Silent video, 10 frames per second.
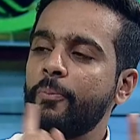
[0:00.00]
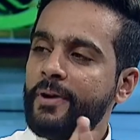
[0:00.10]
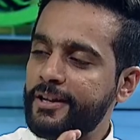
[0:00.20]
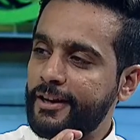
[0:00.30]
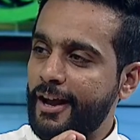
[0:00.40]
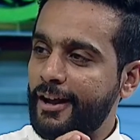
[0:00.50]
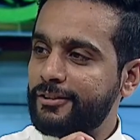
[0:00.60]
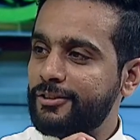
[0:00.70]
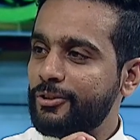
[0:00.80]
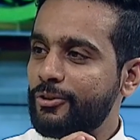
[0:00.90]
وبينات,
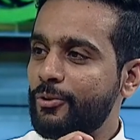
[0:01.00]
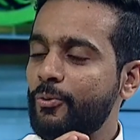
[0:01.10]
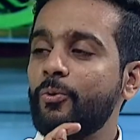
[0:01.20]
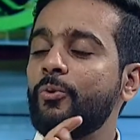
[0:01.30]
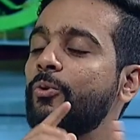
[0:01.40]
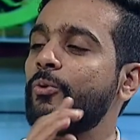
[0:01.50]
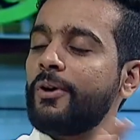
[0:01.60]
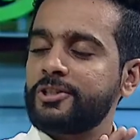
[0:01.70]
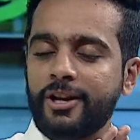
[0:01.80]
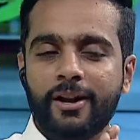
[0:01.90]
وبينات.
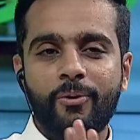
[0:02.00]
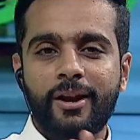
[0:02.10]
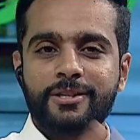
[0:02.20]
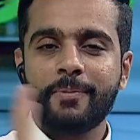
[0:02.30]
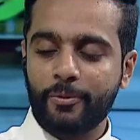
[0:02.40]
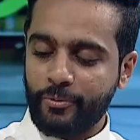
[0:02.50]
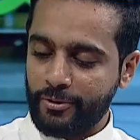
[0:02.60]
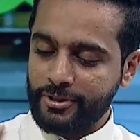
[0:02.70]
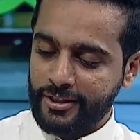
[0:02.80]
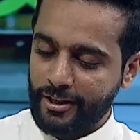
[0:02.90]
وما شاء الله والله
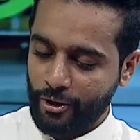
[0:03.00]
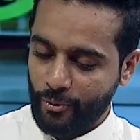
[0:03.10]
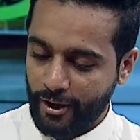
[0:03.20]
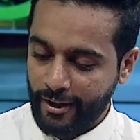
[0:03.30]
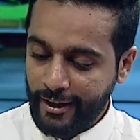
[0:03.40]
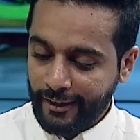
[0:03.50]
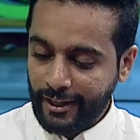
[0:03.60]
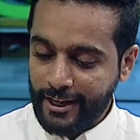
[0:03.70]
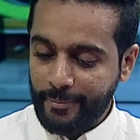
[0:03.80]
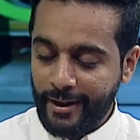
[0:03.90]
اسماءكم جدا حلوه.
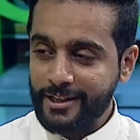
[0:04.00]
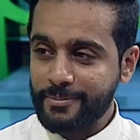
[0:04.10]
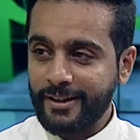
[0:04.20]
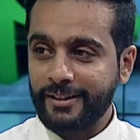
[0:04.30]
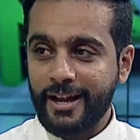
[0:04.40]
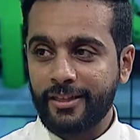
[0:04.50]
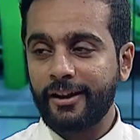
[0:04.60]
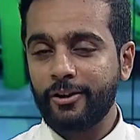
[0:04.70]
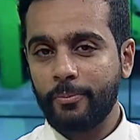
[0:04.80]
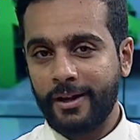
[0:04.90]
طيب انا سمعت
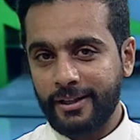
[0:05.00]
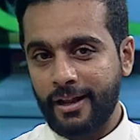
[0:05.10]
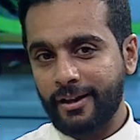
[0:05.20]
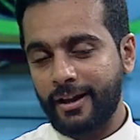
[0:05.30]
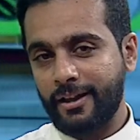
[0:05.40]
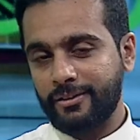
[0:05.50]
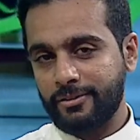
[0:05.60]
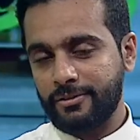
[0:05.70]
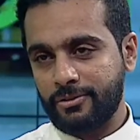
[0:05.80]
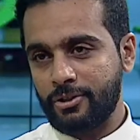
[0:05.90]
ايضا انه بعد هالقناه
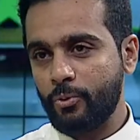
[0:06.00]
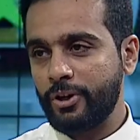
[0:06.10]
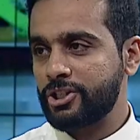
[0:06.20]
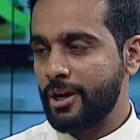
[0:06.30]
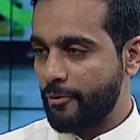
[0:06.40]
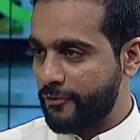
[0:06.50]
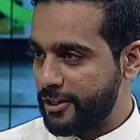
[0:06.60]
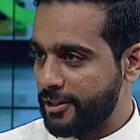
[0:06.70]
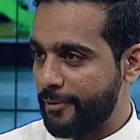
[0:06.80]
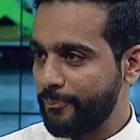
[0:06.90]
تسوون اشياء
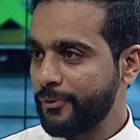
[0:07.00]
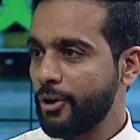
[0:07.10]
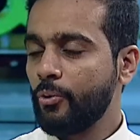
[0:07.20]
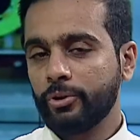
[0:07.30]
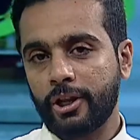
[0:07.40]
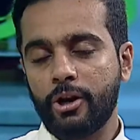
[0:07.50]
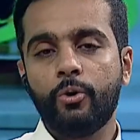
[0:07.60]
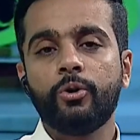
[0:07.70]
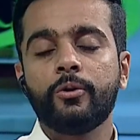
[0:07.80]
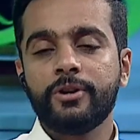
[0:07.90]
مفيده
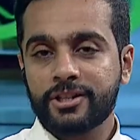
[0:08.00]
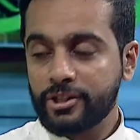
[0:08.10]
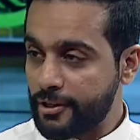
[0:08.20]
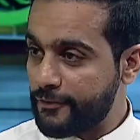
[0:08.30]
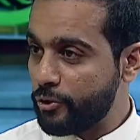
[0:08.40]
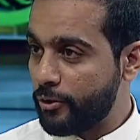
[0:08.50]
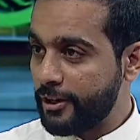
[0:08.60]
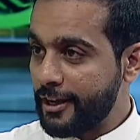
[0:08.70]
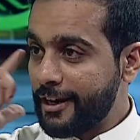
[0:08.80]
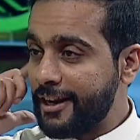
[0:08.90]
وتطلعونها والناس
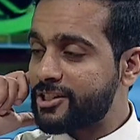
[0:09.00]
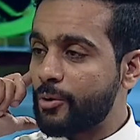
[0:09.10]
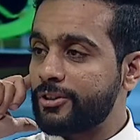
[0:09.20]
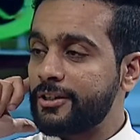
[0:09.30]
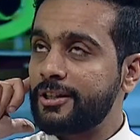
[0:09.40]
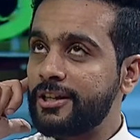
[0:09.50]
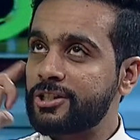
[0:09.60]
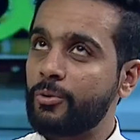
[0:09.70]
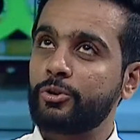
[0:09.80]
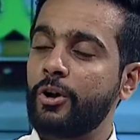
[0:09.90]
يستفيدون، ليش سويت انت
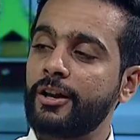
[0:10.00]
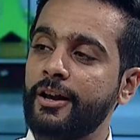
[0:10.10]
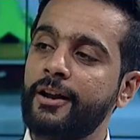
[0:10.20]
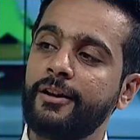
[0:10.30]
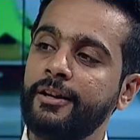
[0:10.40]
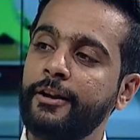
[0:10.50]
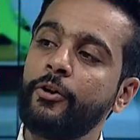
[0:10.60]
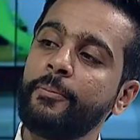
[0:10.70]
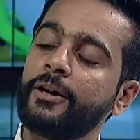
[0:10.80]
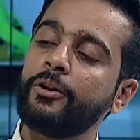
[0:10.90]
ليش سويتوا هالقناه؟
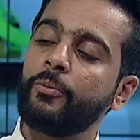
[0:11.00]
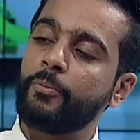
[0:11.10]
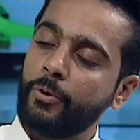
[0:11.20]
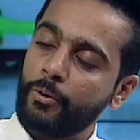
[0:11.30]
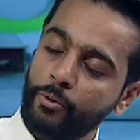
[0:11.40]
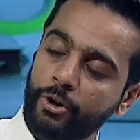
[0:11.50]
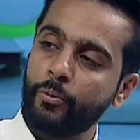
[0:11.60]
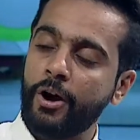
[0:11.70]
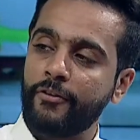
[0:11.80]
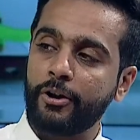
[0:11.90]
يعني امك
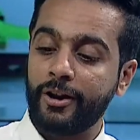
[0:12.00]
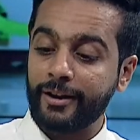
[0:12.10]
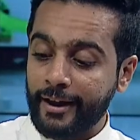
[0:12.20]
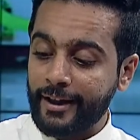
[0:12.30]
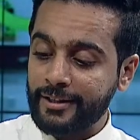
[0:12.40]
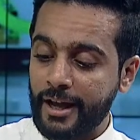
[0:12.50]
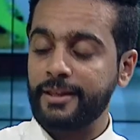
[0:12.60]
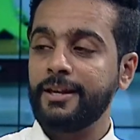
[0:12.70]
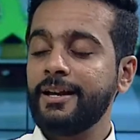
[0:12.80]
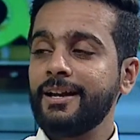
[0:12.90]
وابوك وافقوا على القناه
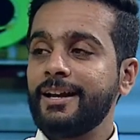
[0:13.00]
هذه،